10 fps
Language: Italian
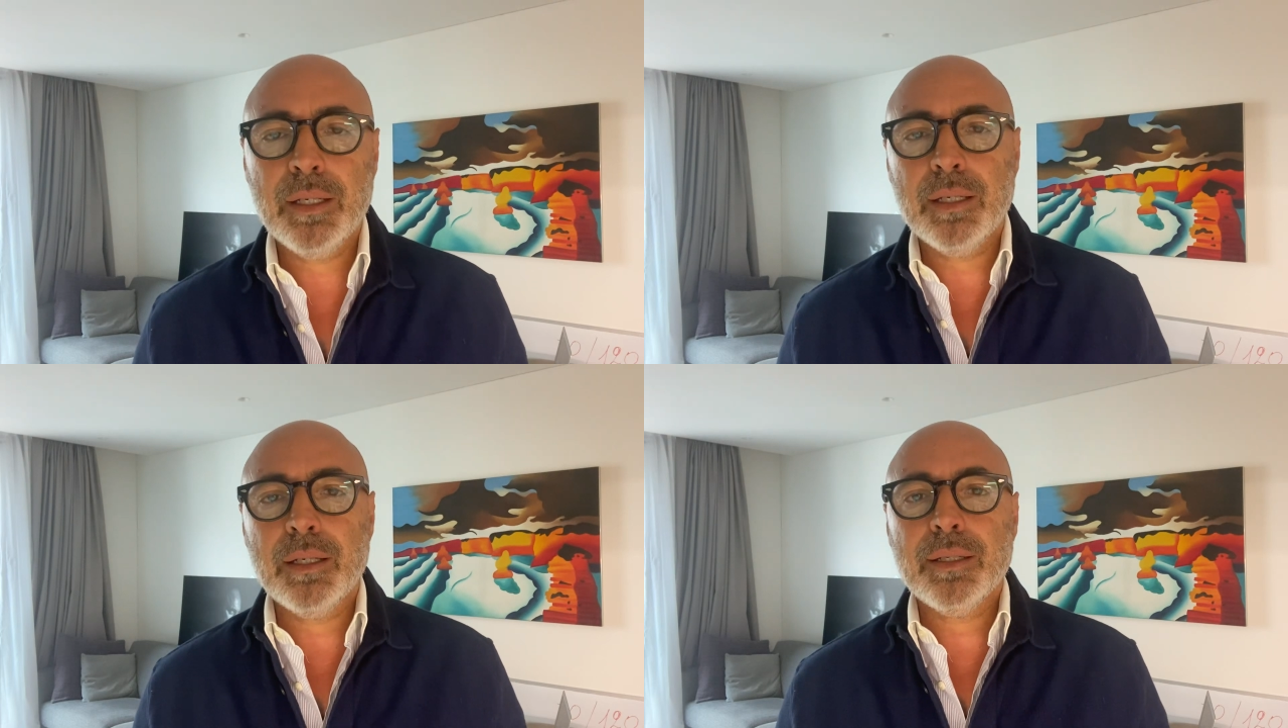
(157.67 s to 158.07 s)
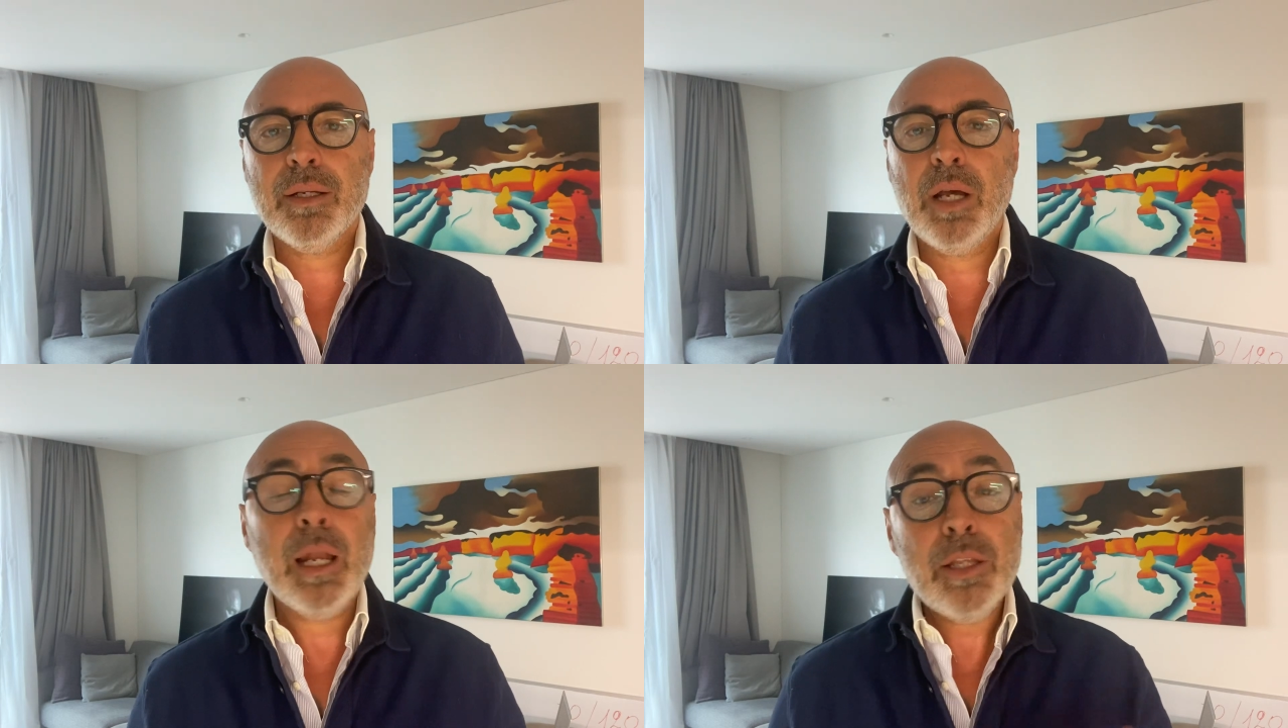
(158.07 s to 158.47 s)

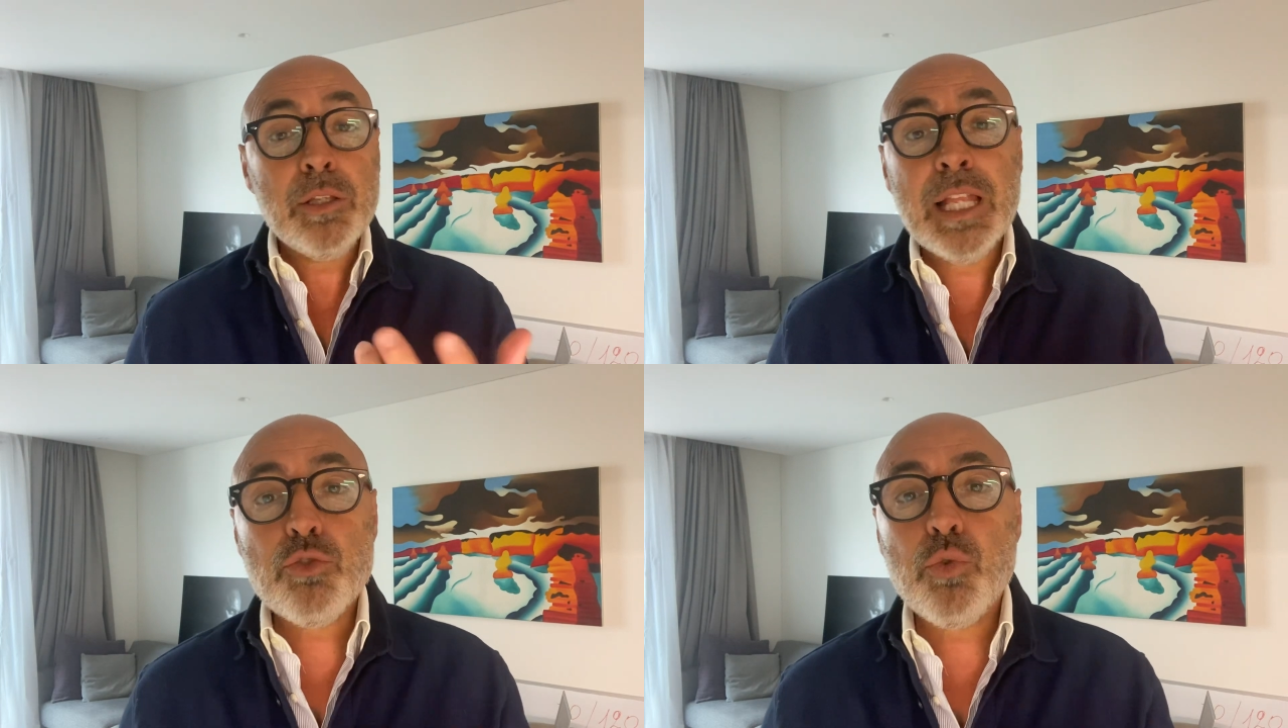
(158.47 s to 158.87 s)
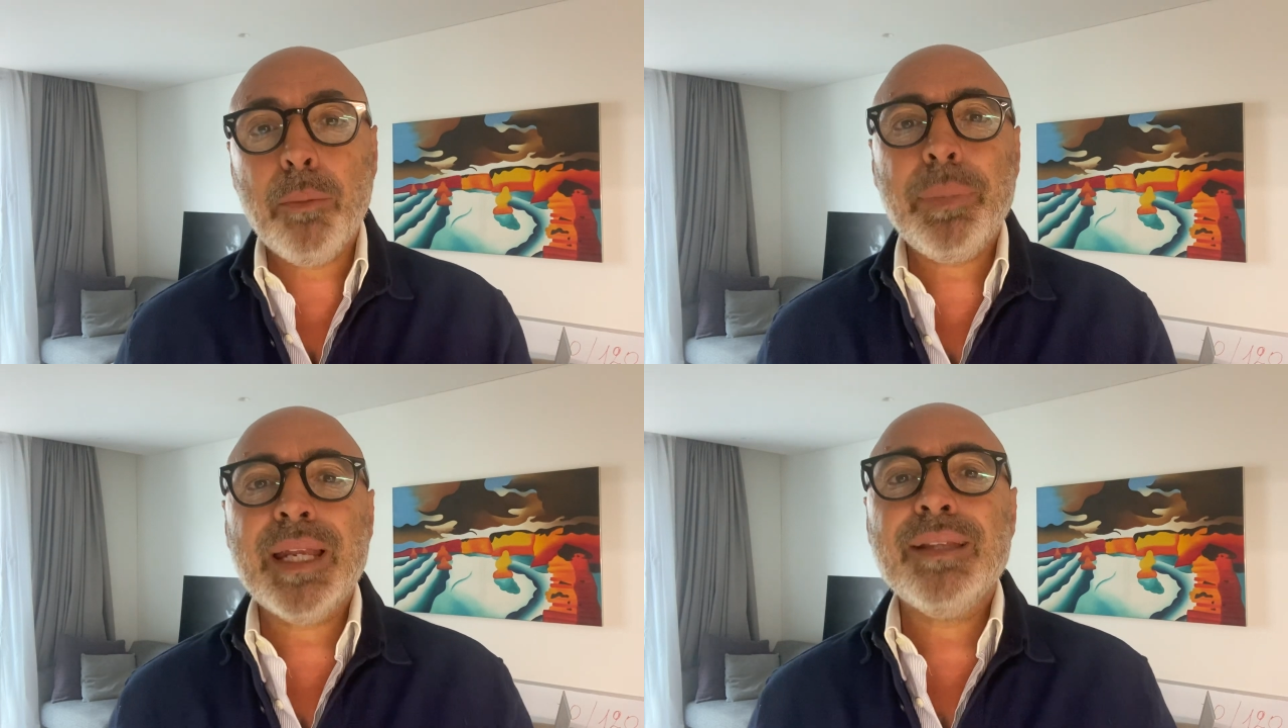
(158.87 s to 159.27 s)
eh, del suo
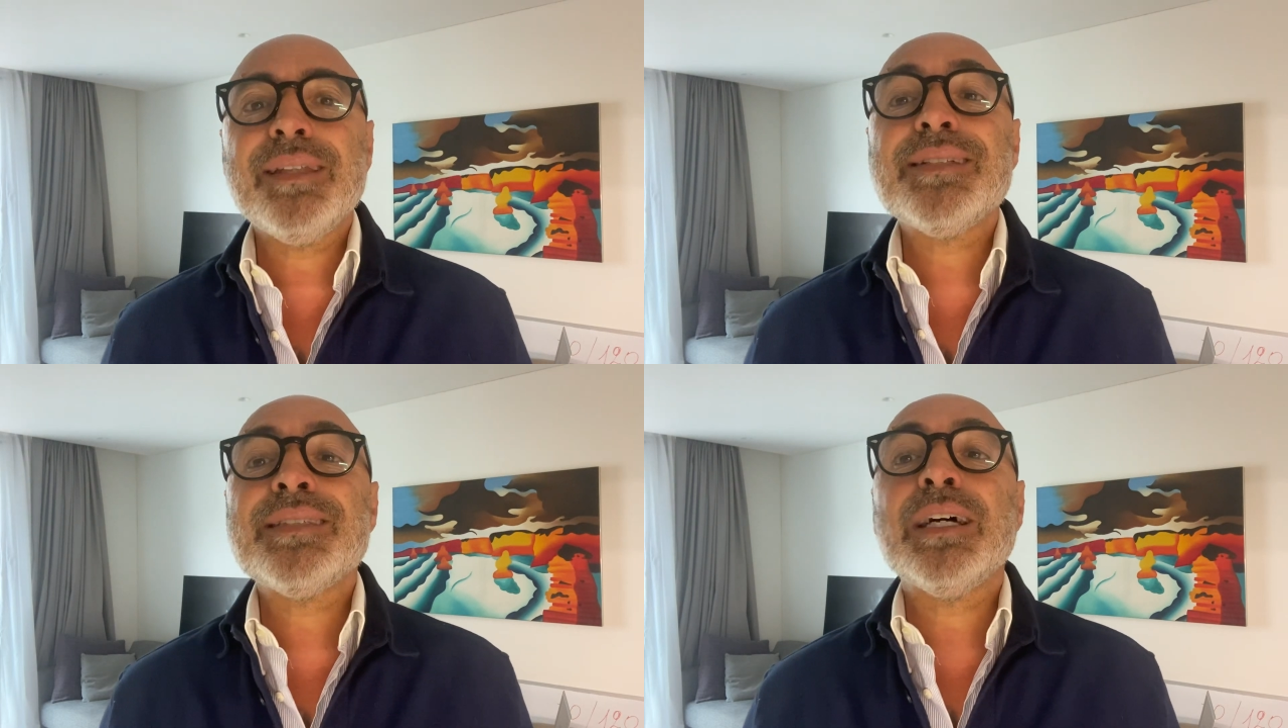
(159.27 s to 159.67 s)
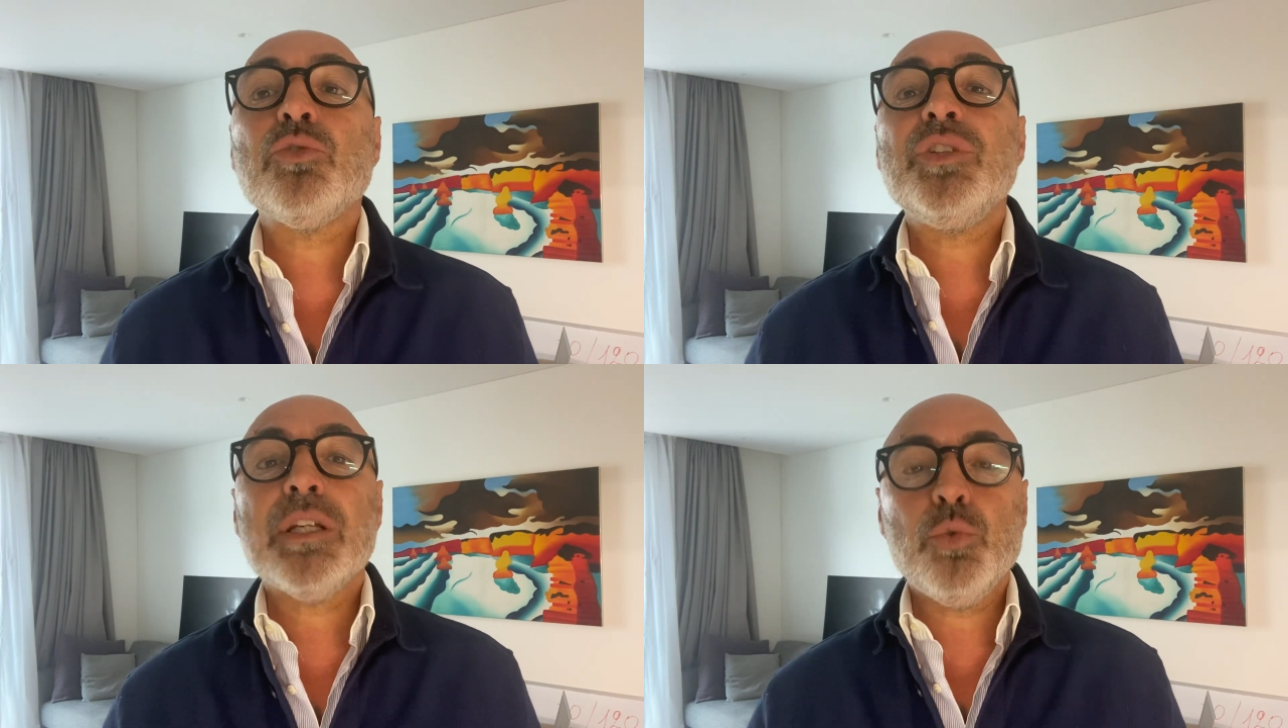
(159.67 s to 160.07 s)
apparente
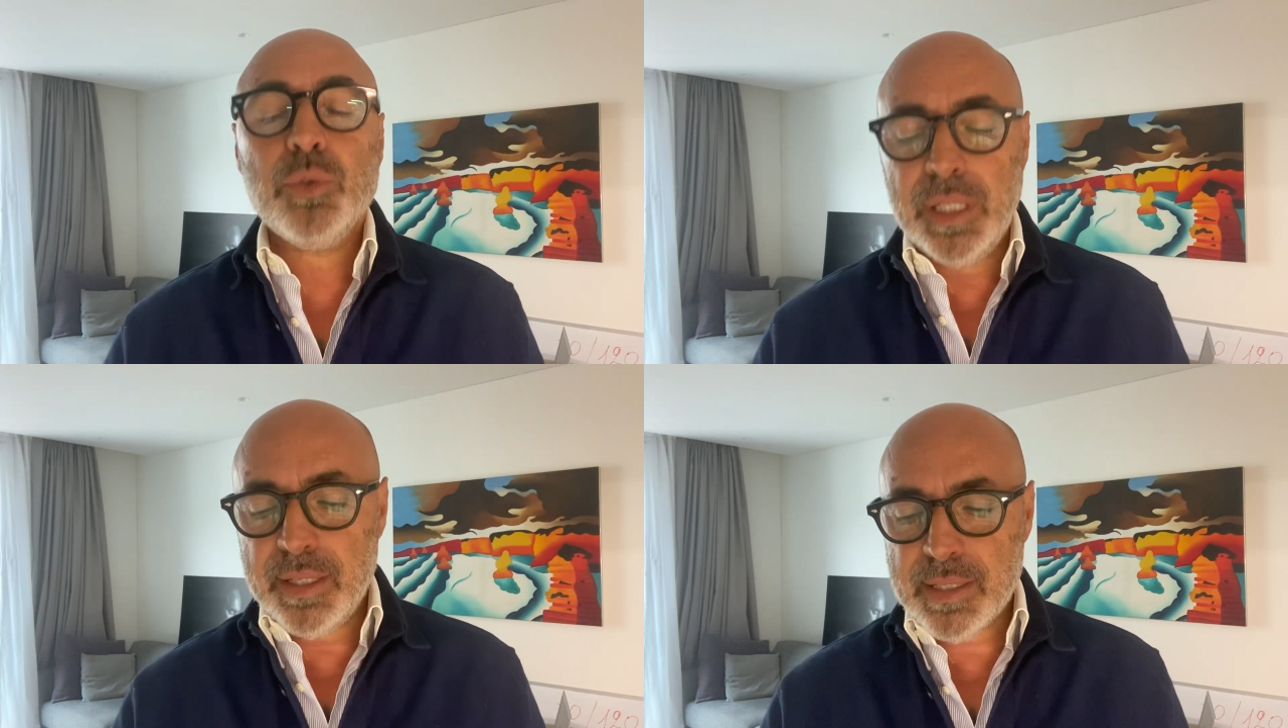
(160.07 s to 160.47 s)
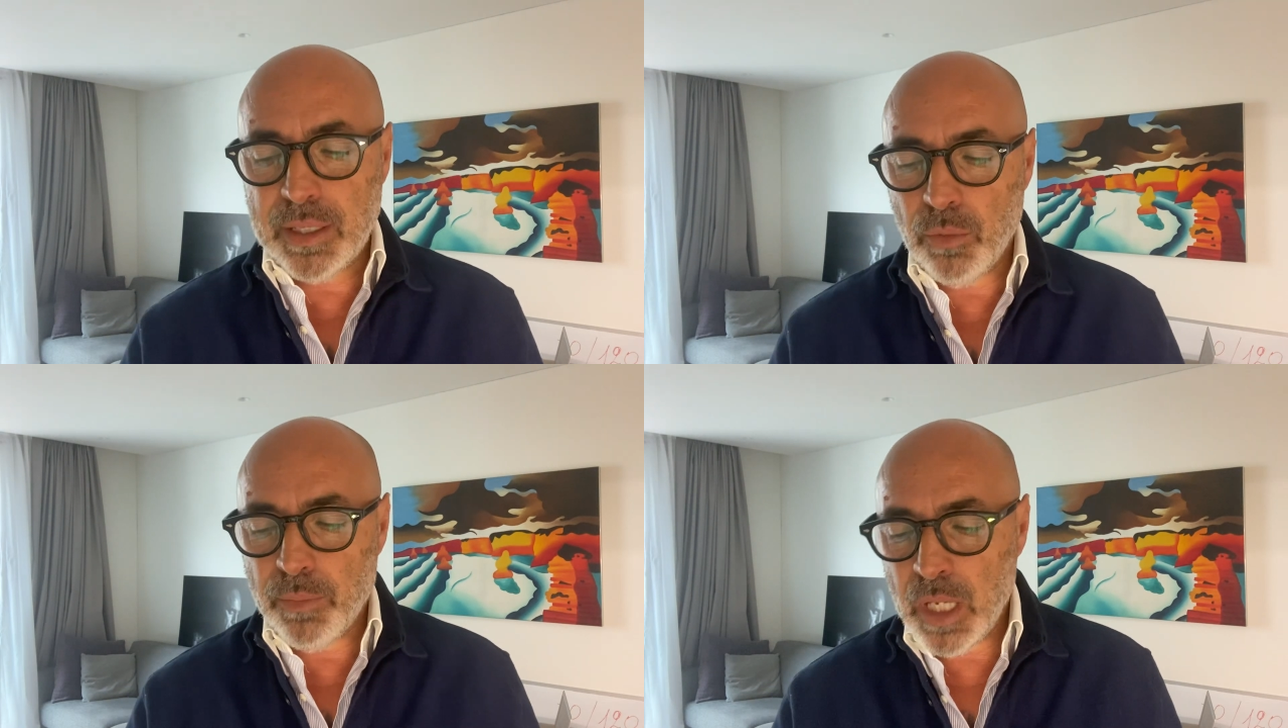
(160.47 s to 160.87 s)
stato di salute
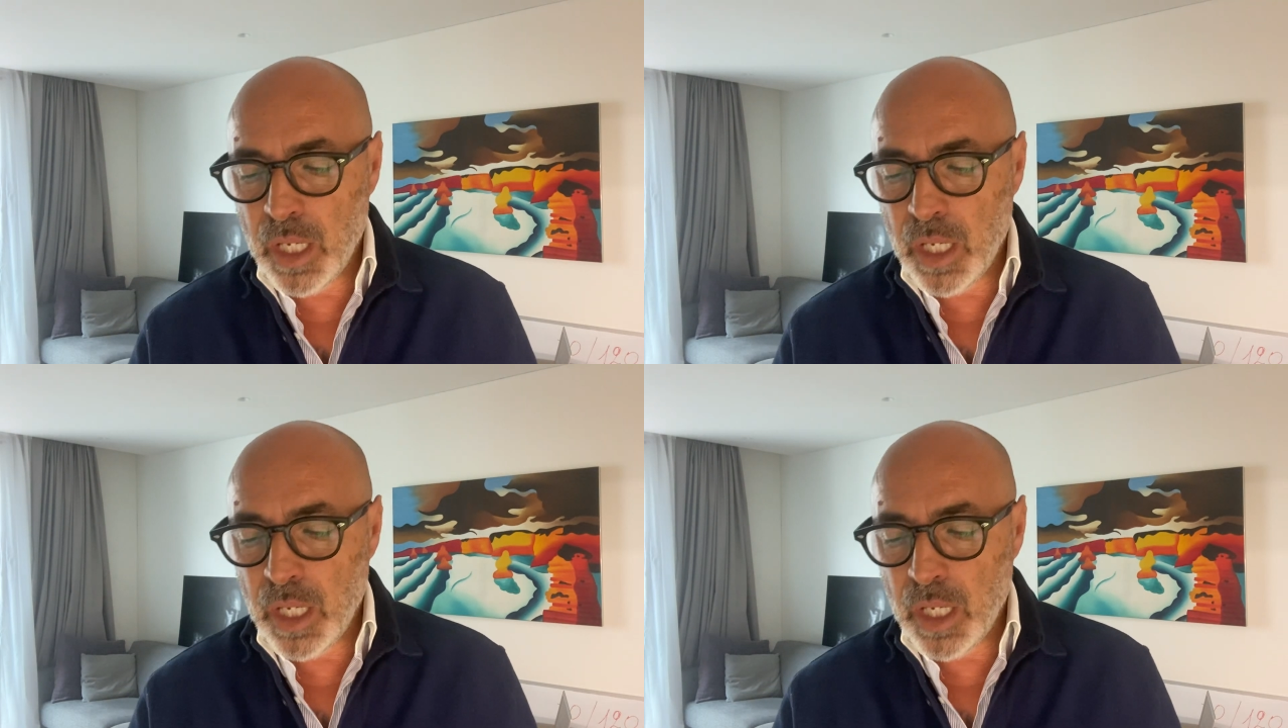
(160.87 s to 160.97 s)
sano.